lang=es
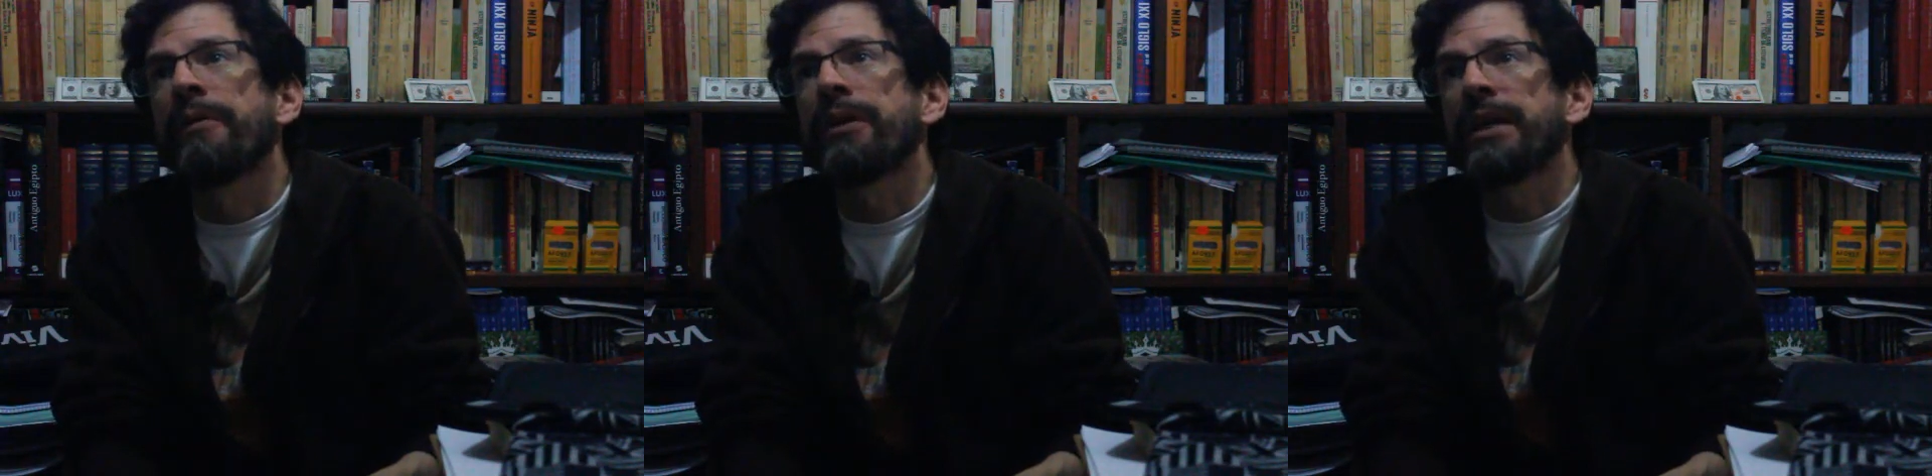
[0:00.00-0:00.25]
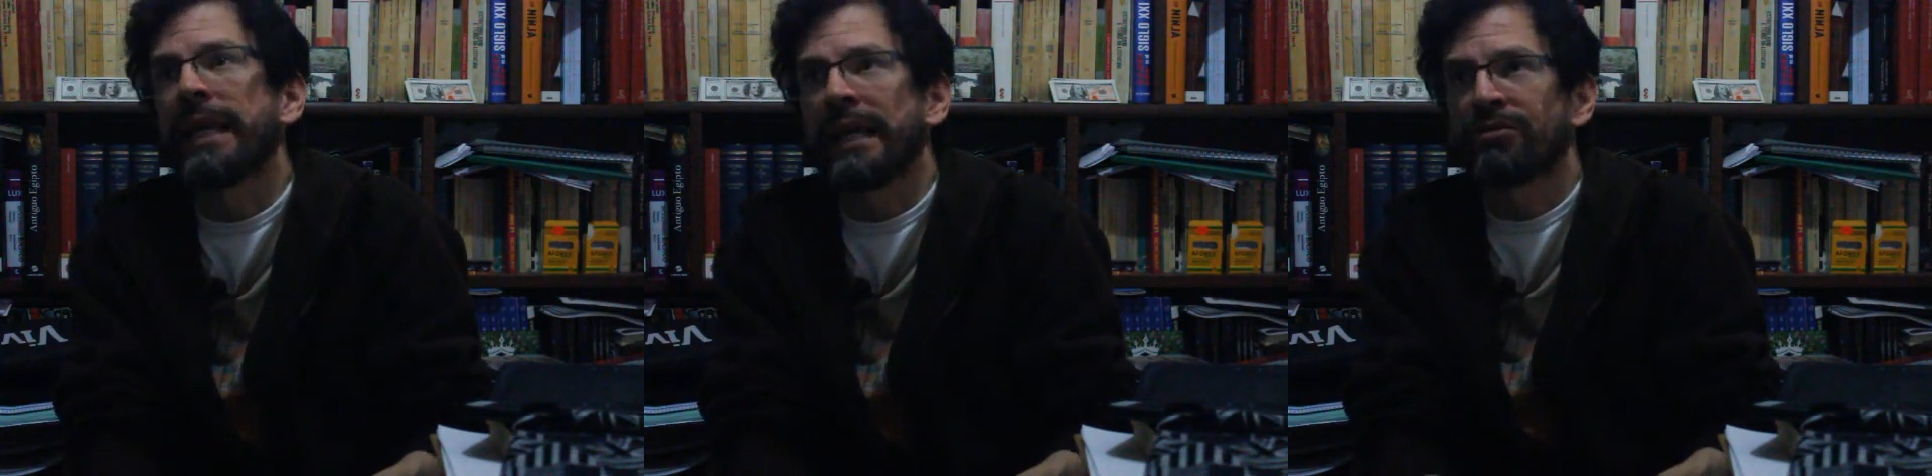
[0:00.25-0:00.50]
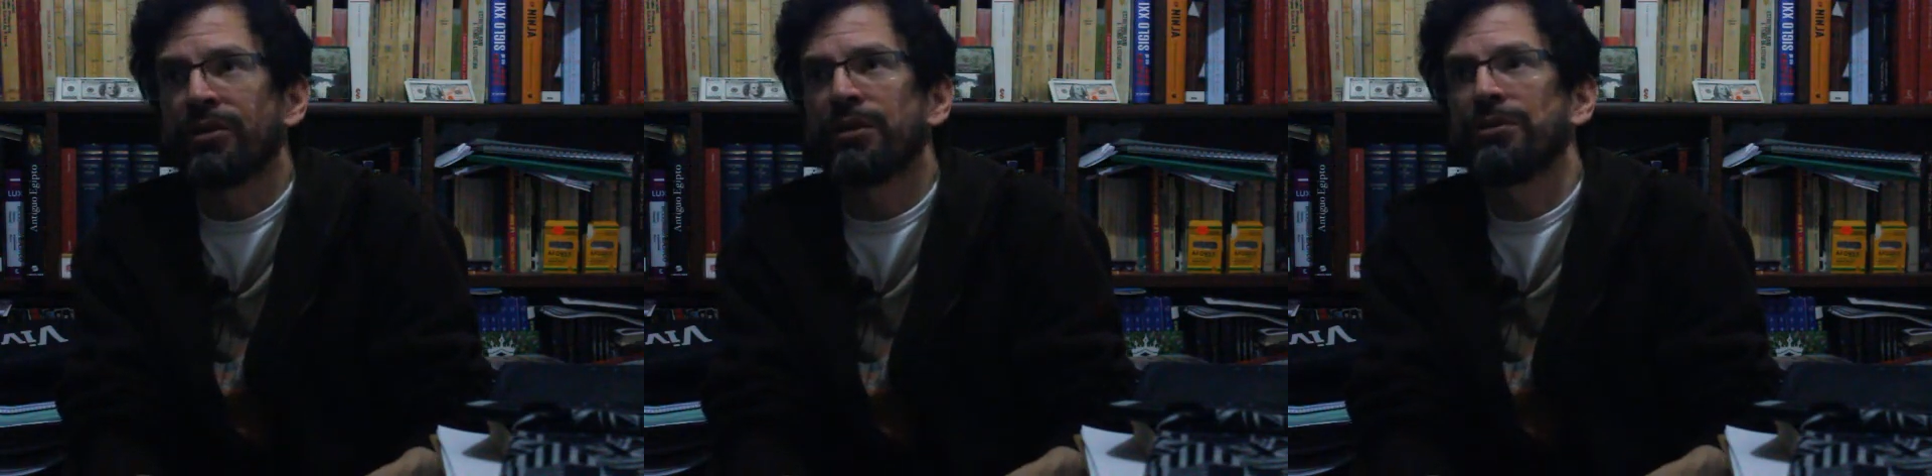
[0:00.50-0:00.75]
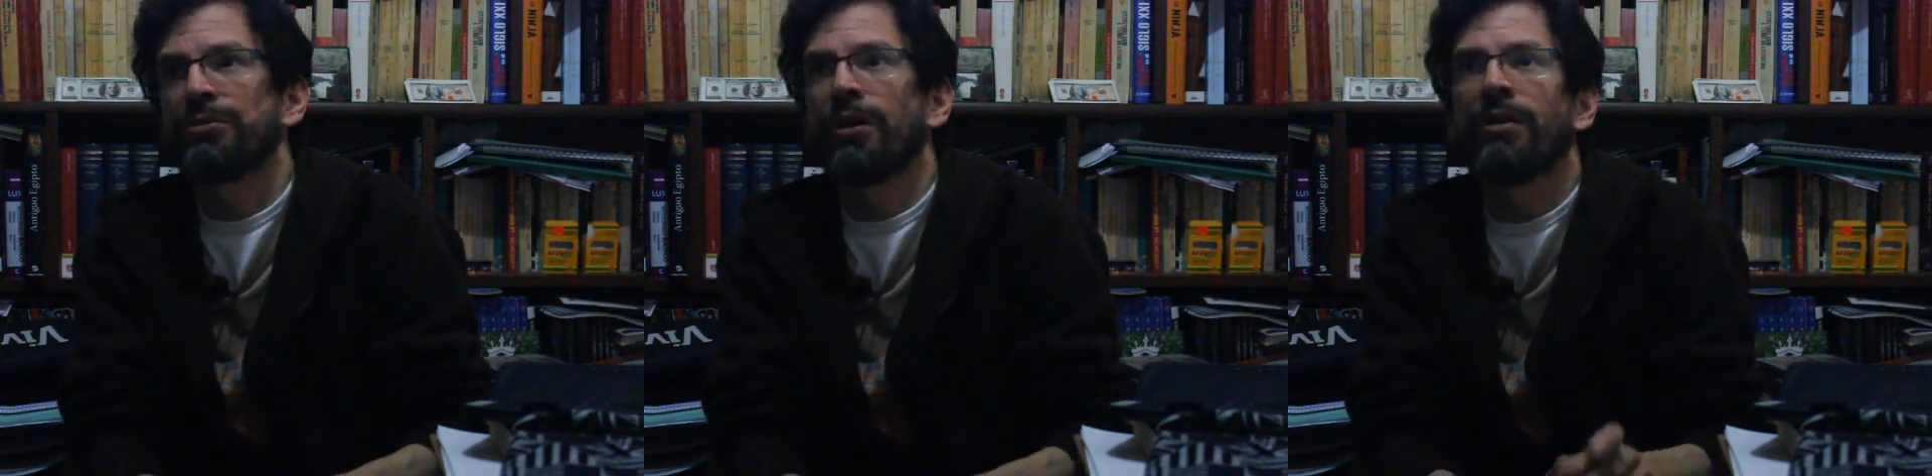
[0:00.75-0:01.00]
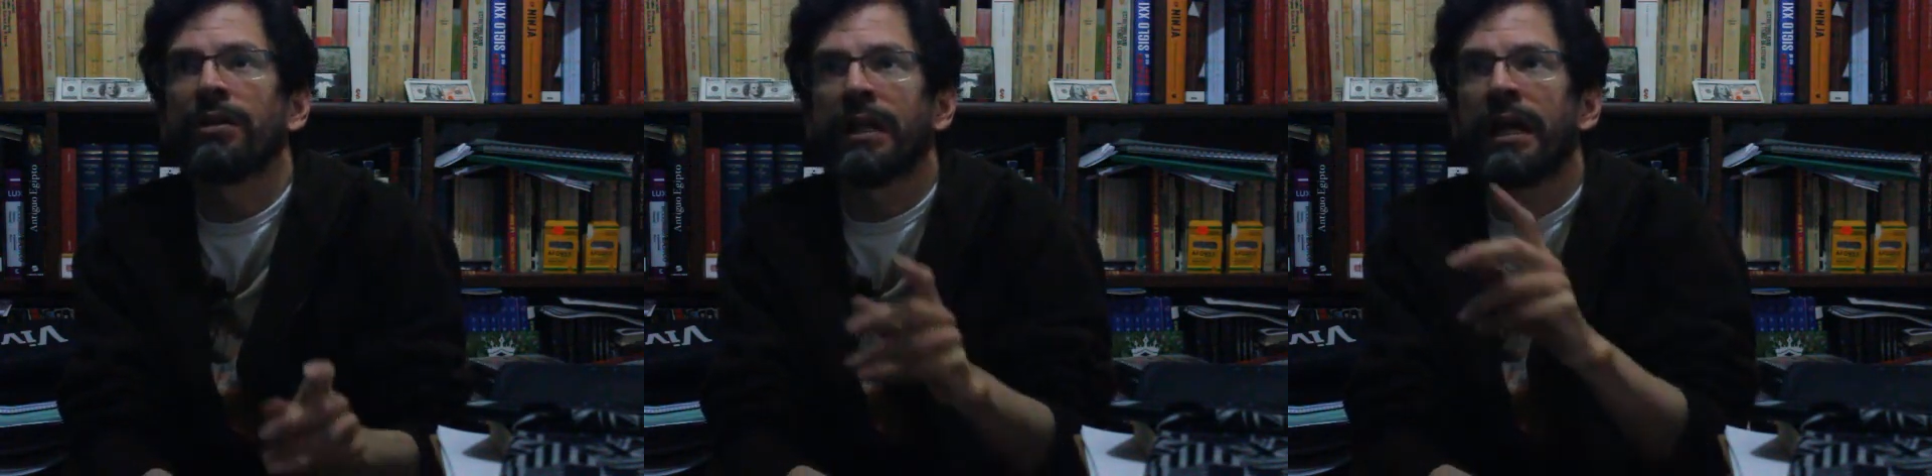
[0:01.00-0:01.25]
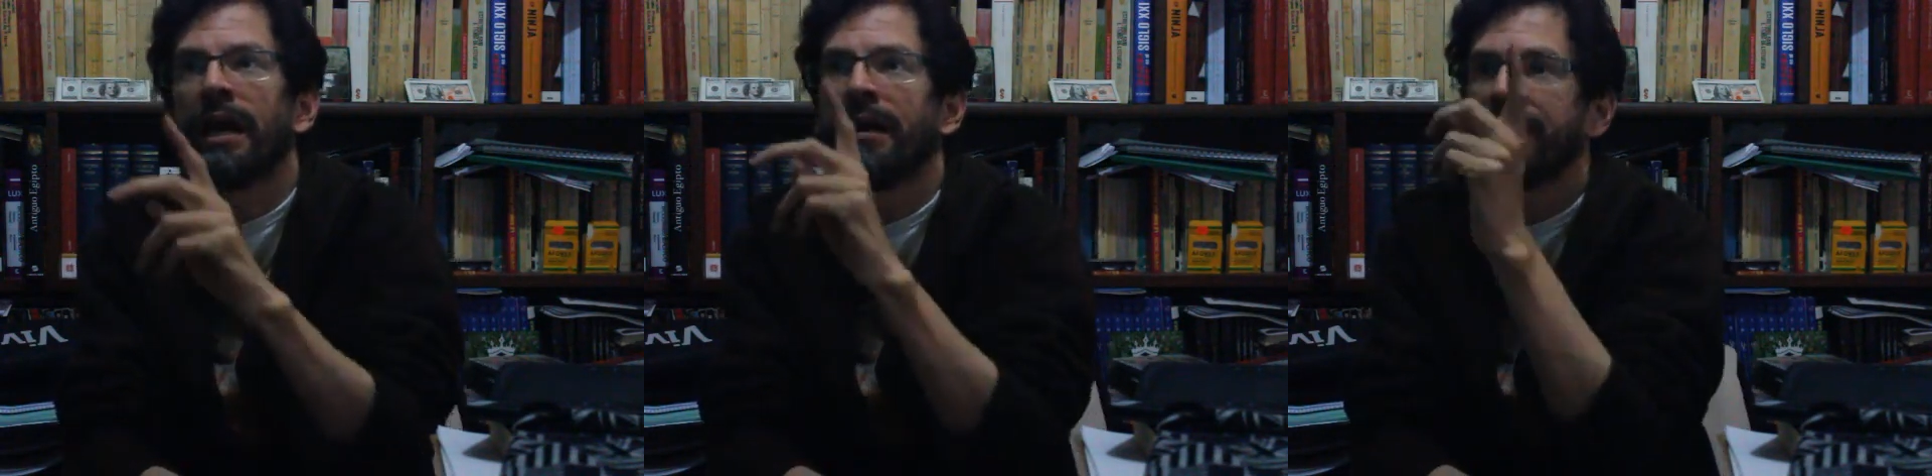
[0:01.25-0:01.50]
Y las dos son,
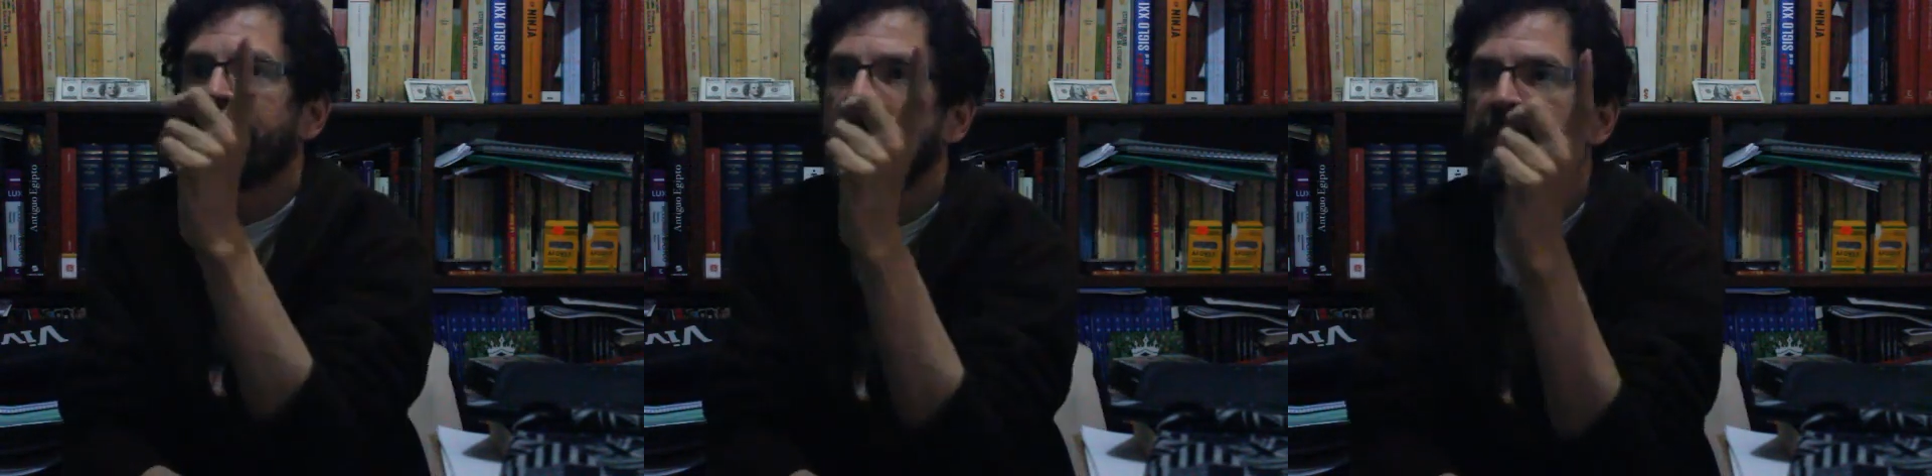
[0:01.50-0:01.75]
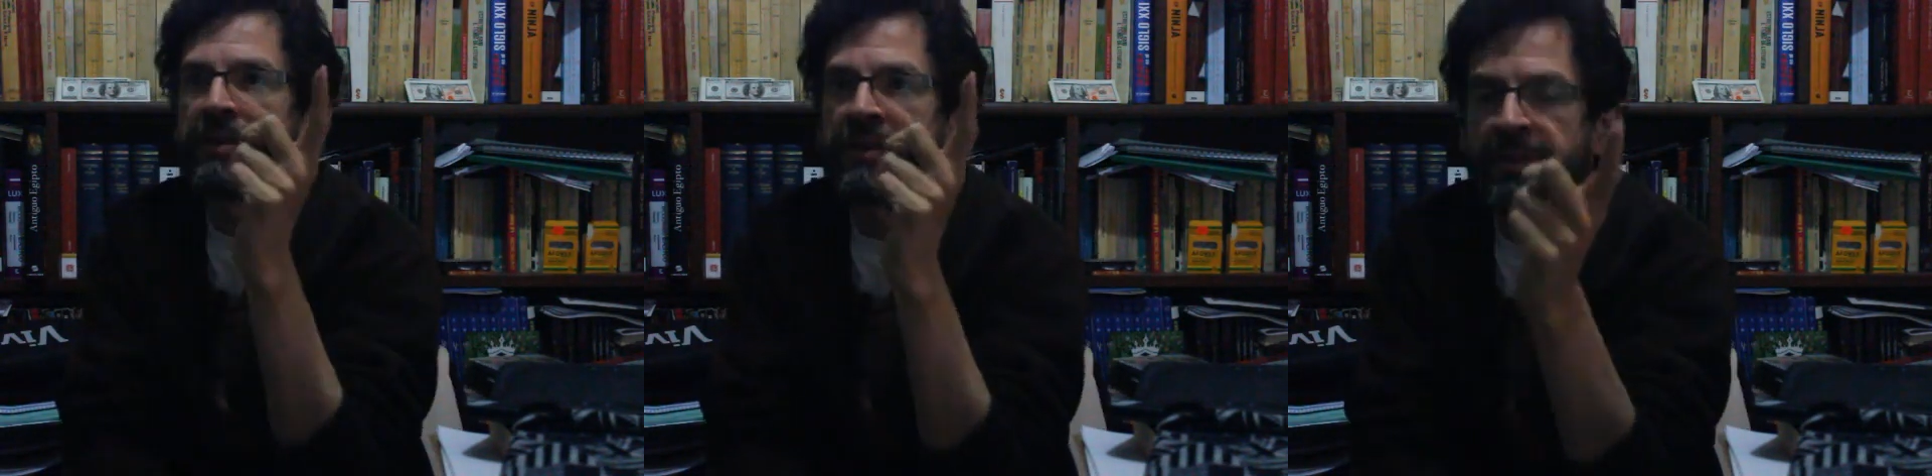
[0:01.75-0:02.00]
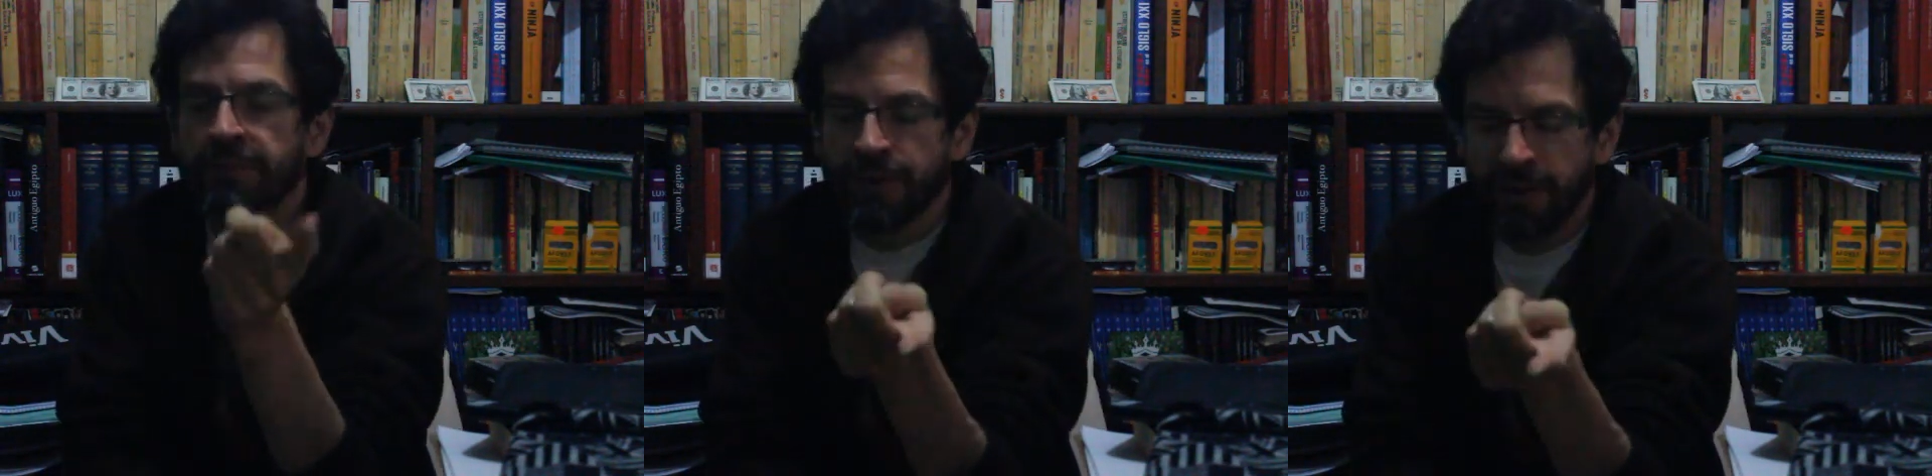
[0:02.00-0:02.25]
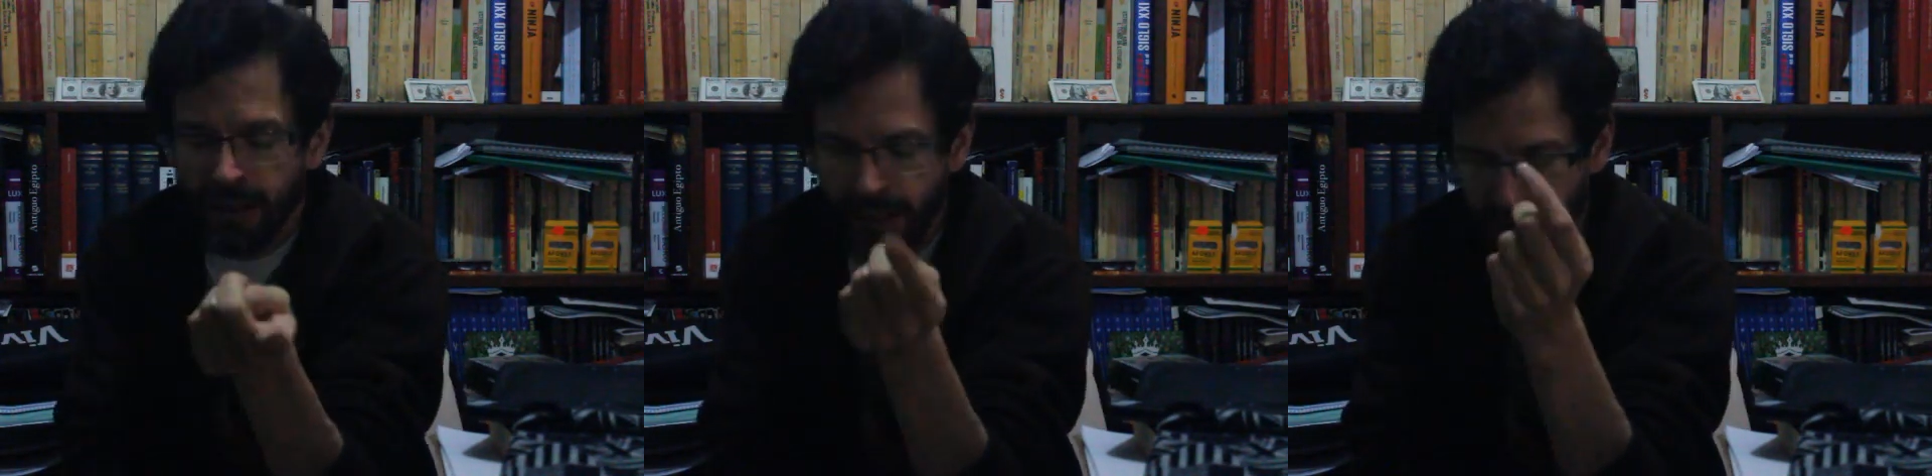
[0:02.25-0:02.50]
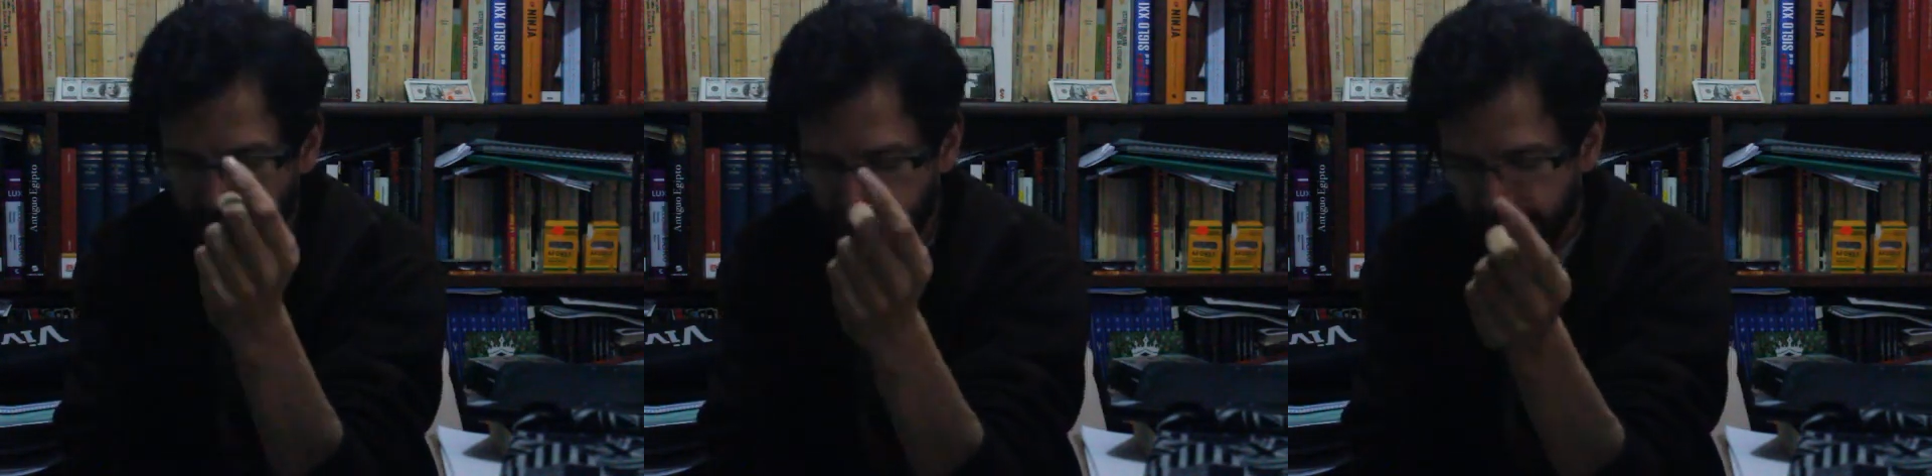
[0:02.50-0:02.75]
a ver, el principio de,